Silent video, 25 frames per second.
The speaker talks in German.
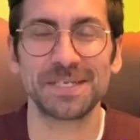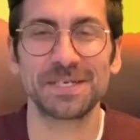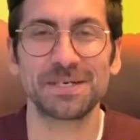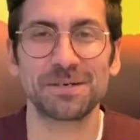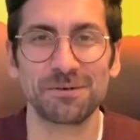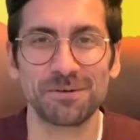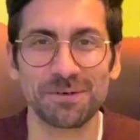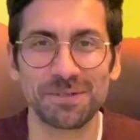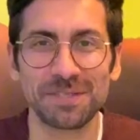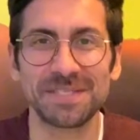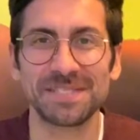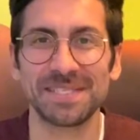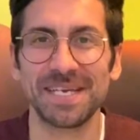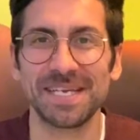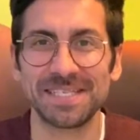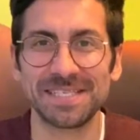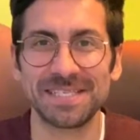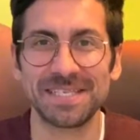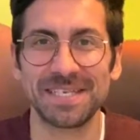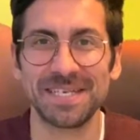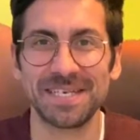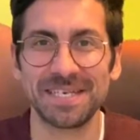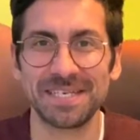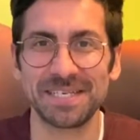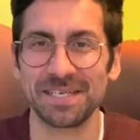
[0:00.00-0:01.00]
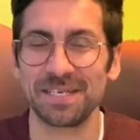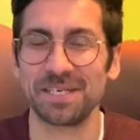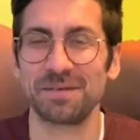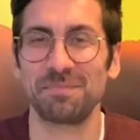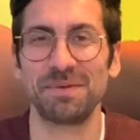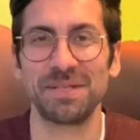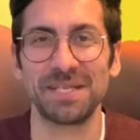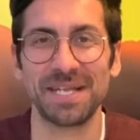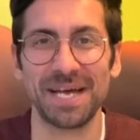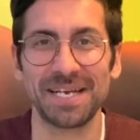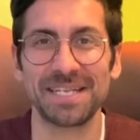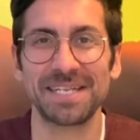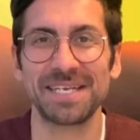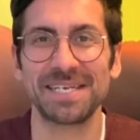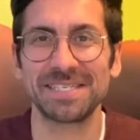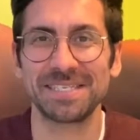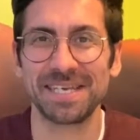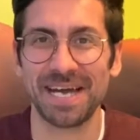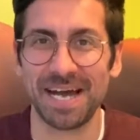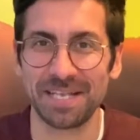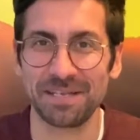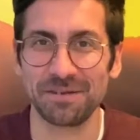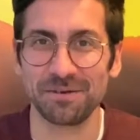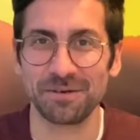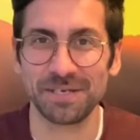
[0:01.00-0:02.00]
Grundsätzlich, ich bin allerdings
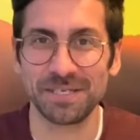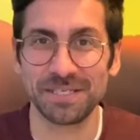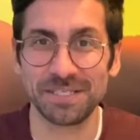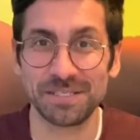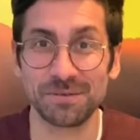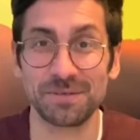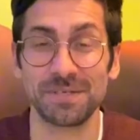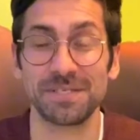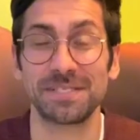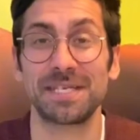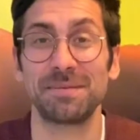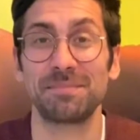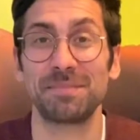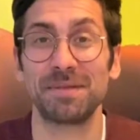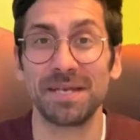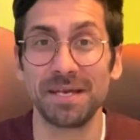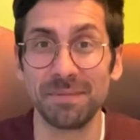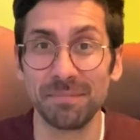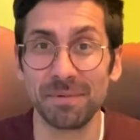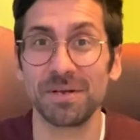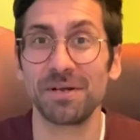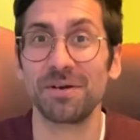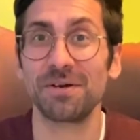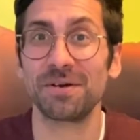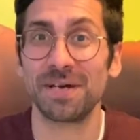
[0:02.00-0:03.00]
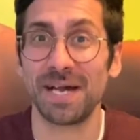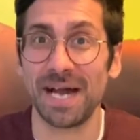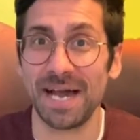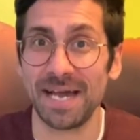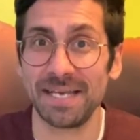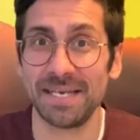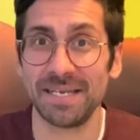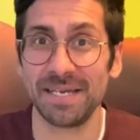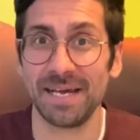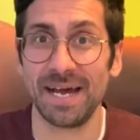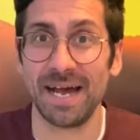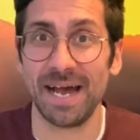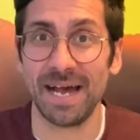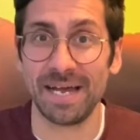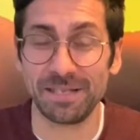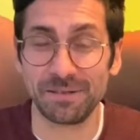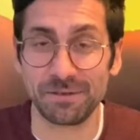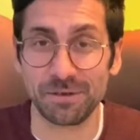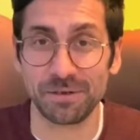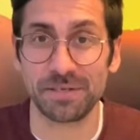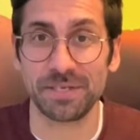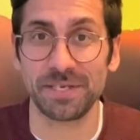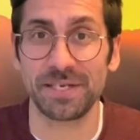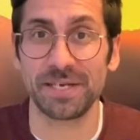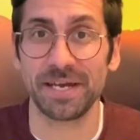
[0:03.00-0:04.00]
kein Jurist und es gibt immer noch keine
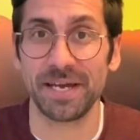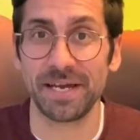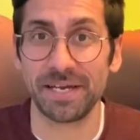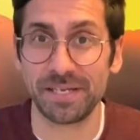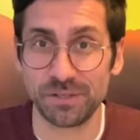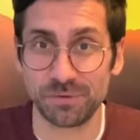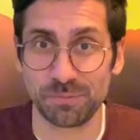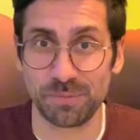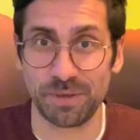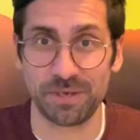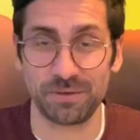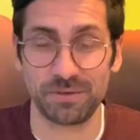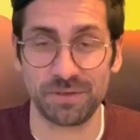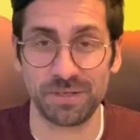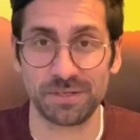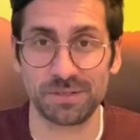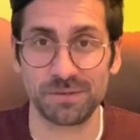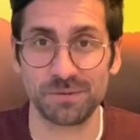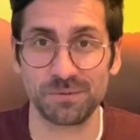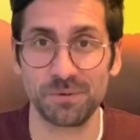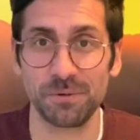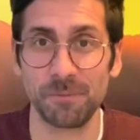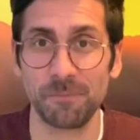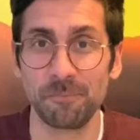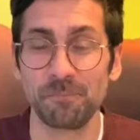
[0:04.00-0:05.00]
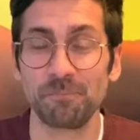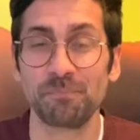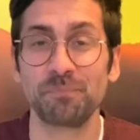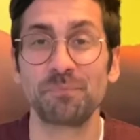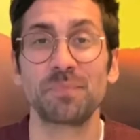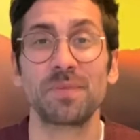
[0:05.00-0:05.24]
eindeutige Rechtsprechung dazu,